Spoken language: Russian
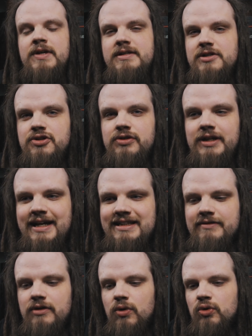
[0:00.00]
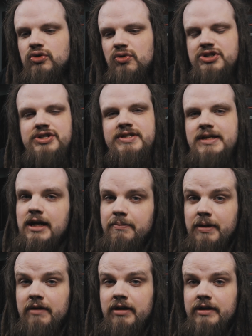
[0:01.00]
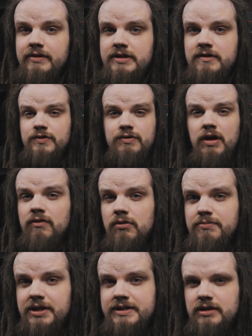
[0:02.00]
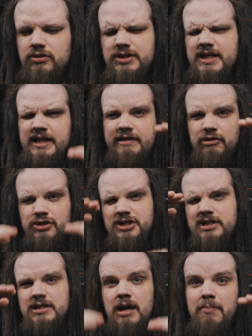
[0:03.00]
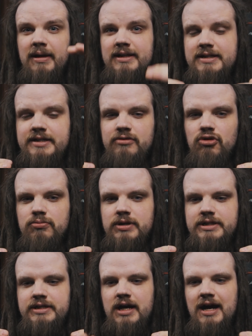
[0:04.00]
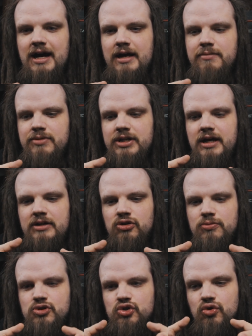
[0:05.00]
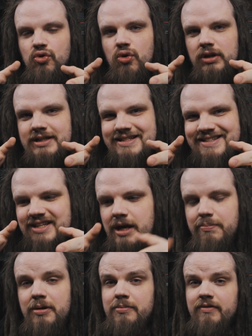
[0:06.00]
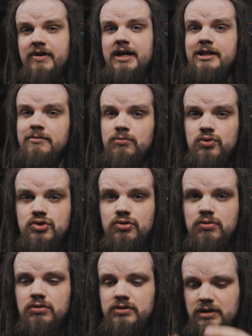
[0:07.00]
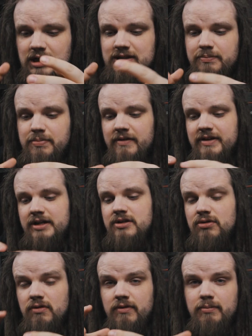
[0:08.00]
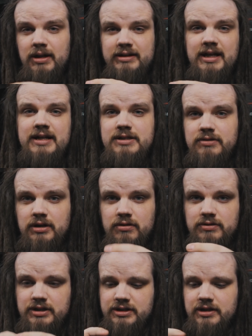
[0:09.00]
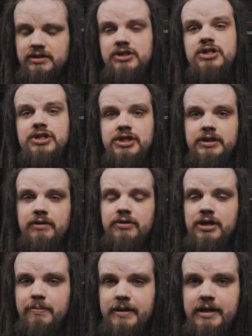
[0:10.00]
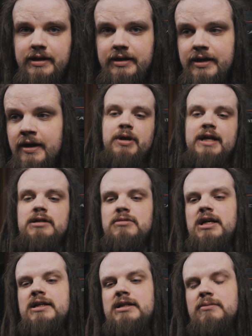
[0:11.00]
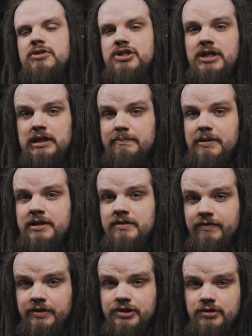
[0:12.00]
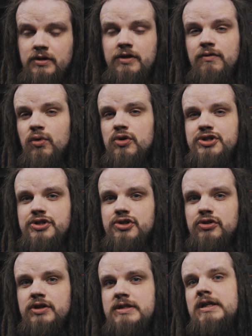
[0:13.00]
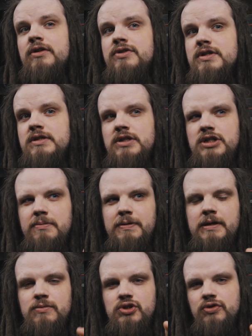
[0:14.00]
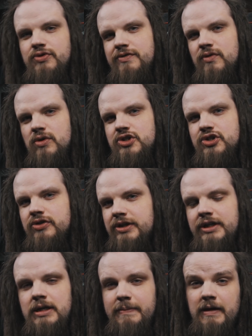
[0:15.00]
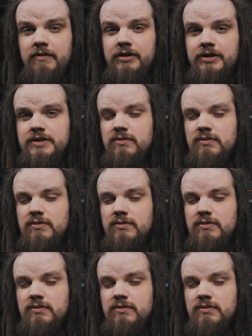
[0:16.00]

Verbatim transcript: И за счет этого он очень сильно проваливается в звуковом миксе. То есть я не говорю сейчас о балансе громкости, а именно о том, что голос не пробивает музыку, он как-то поверх нее болтается, такой, знаете, с разжижий такой непонятный. При этом, когда там начинает петь фиш, его очень четко становится слышно, потому что у него четкий направленный